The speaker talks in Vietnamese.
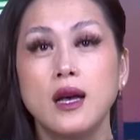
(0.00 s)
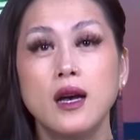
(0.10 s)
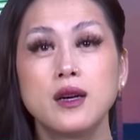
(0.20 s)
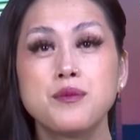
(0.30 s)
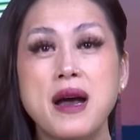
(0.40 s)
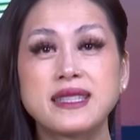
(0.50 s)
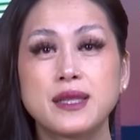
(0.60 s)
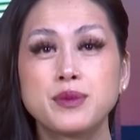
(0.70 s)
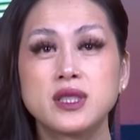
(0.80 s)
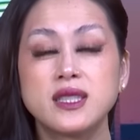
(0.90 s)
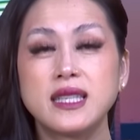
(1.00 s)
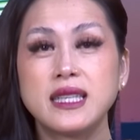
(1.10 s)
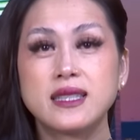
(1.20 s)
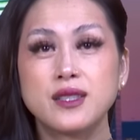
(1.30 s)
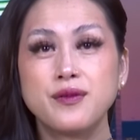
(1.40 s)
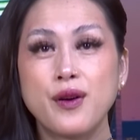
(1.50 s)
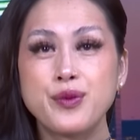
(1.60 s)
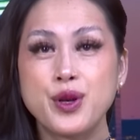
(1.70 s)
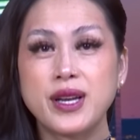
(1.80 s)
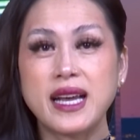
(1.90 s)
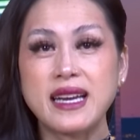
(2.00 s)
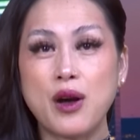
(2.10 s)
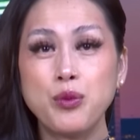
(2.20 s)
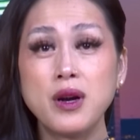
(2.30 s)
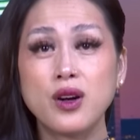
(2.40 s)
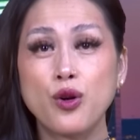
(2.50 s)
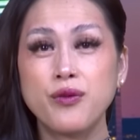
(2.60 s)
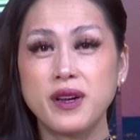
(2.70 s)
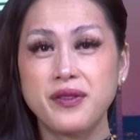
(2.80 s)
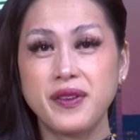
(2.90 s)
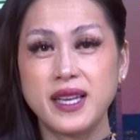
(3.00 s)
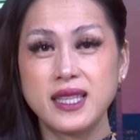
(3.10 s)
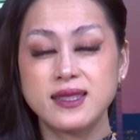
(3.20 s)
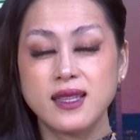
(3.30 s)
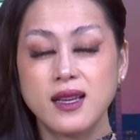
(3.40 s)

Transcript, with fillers: Hơn 300 người nghi tử vong do nắng nóng ở khu vực Phoenix.